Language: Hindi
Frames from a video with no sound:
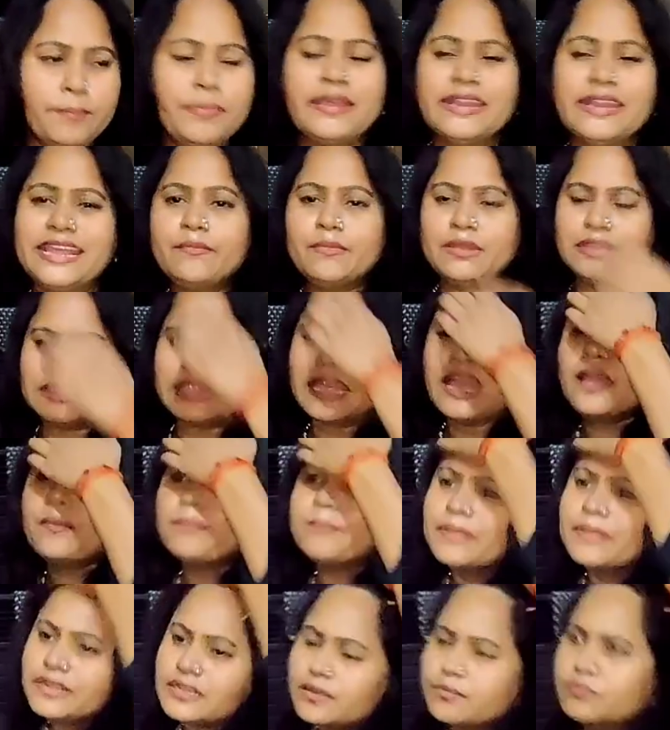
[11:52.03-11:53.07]
भी नहीं मिलता है
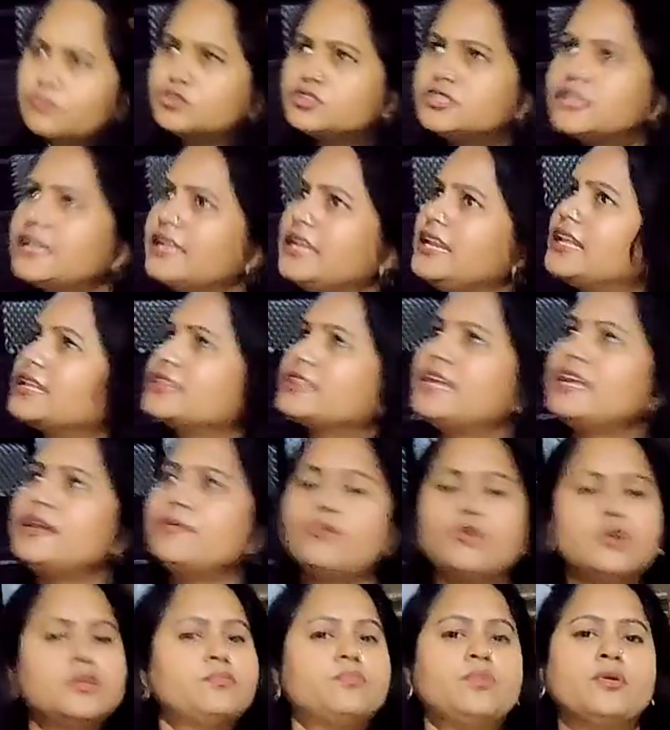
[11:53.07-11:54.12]
बट मुझे नहीं लगता सुबह से
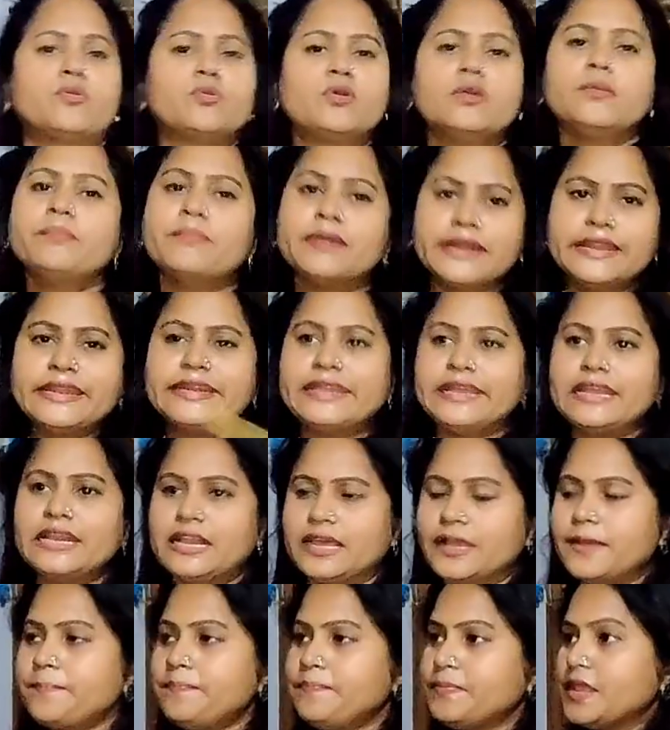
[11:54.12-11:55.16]
रात हो जाती दो बज
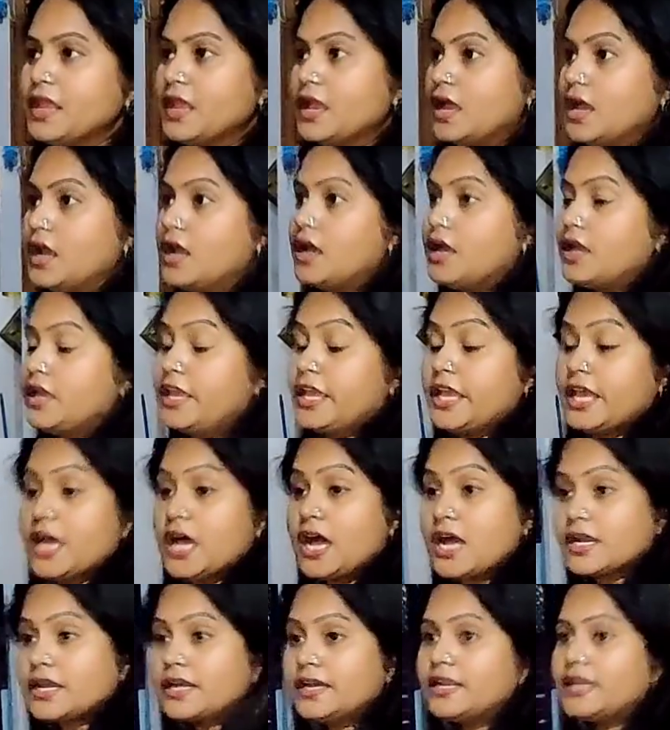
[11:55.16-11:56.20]
जाते हैं
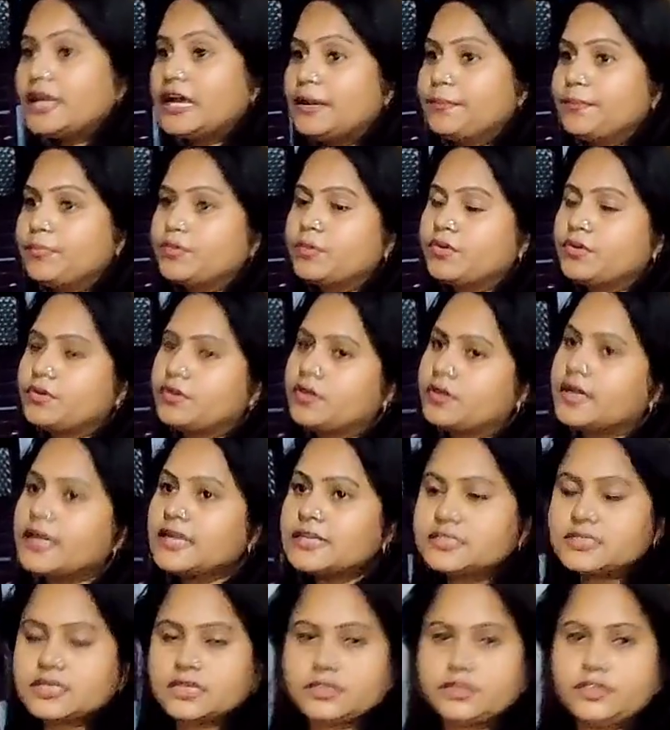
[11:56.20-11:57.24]
अगर आप कर
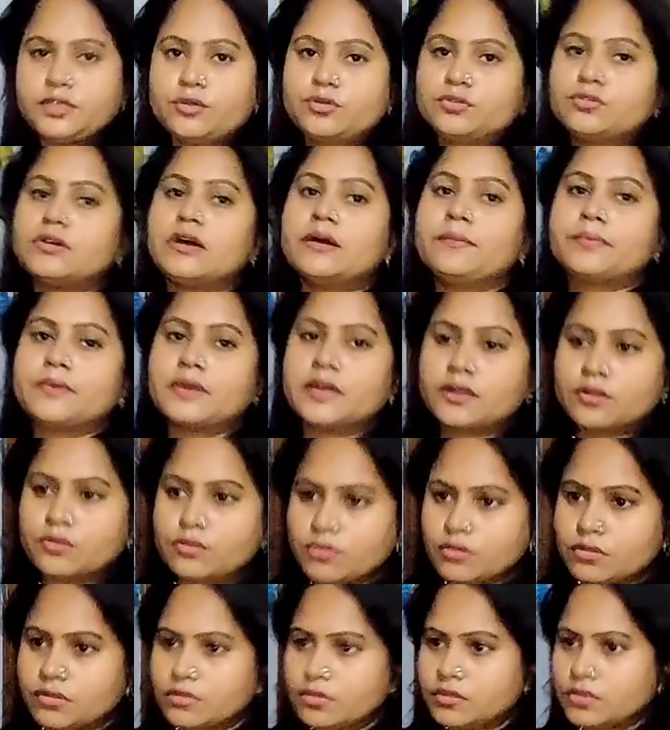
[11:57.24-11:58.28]
सकते हो तो आप करो
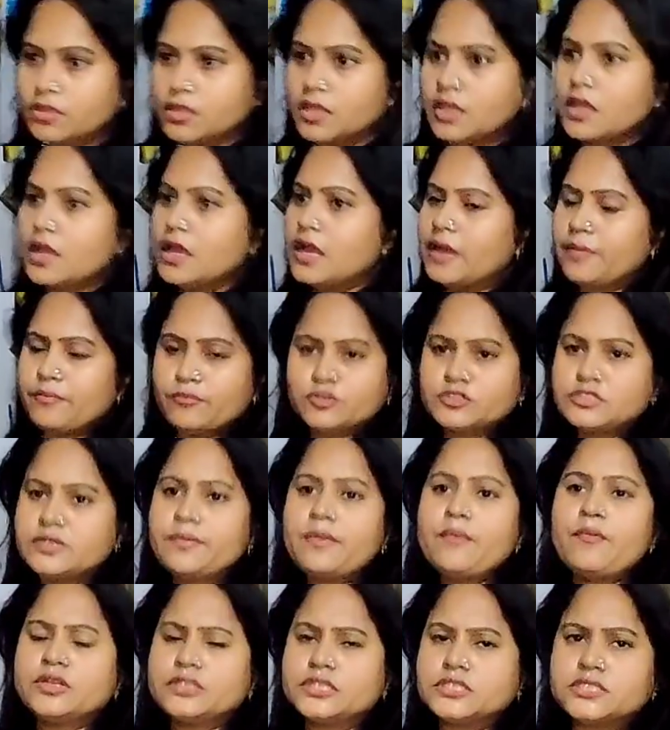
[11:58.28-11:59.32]
मुझे भी
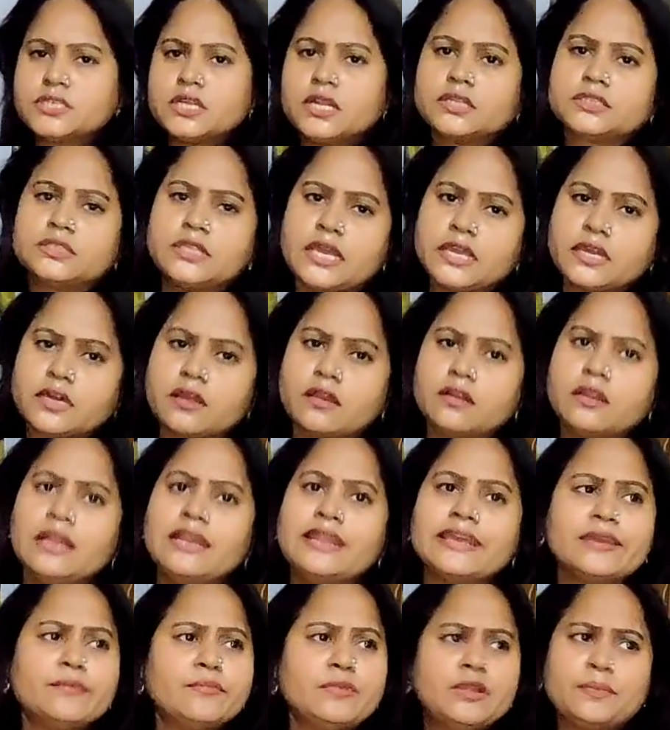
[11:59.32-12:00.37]
बहुत अच्छा लगता है करना
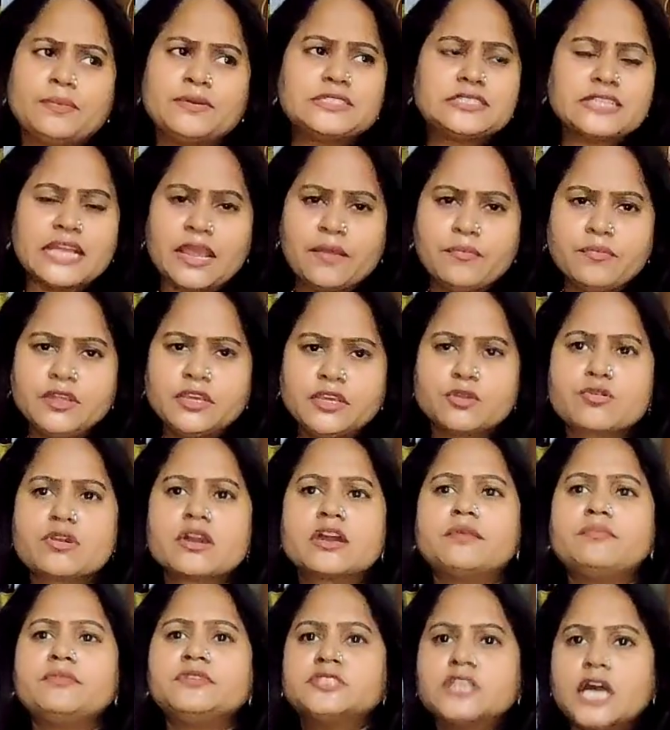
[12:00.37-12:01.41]
लेकिन मेरे पास टाइम नहीं क्योंकि
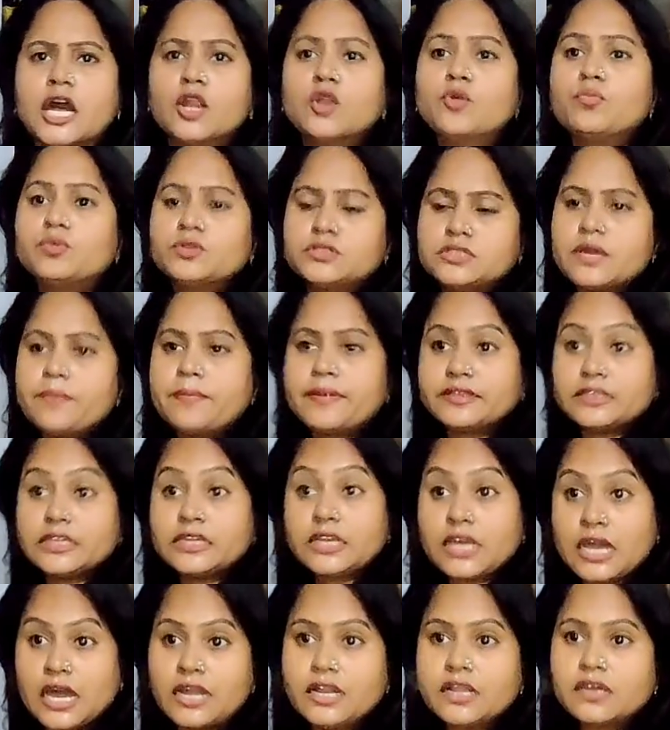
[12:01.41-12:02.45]
अगर मैं झाड़ू पोछा बर्तन
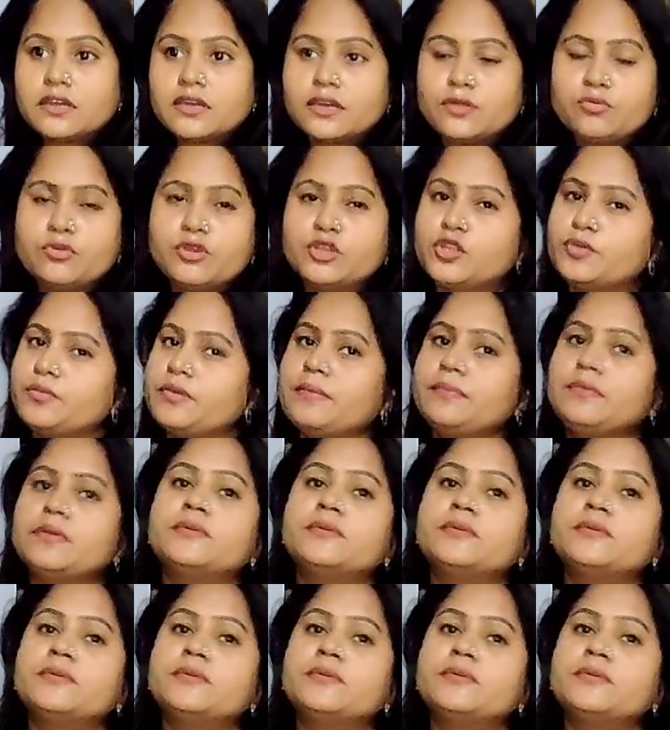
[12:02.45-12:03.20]
खाना करूंगी तो मैं अपने